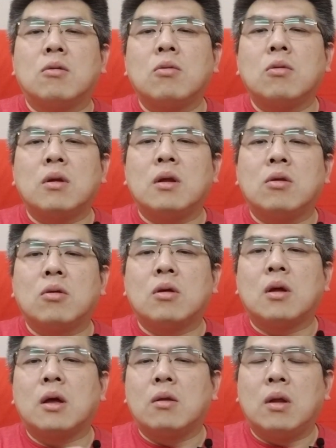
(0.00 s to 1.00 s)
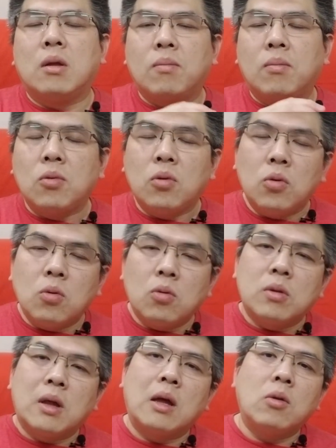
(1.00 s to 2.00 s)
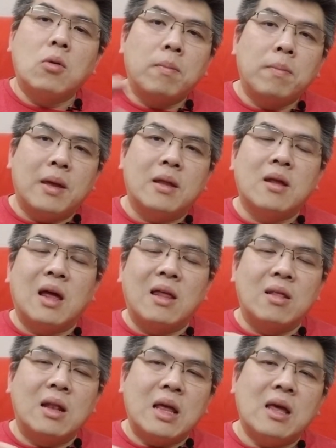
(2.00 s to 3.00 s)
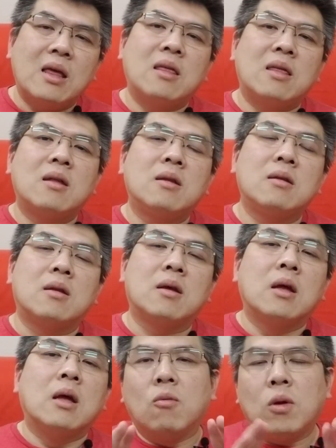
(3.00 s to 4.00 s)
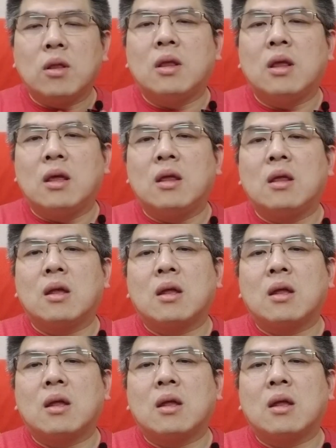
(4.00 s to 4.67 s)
如果你觉得哎，你不用它，用别的很类似的问题，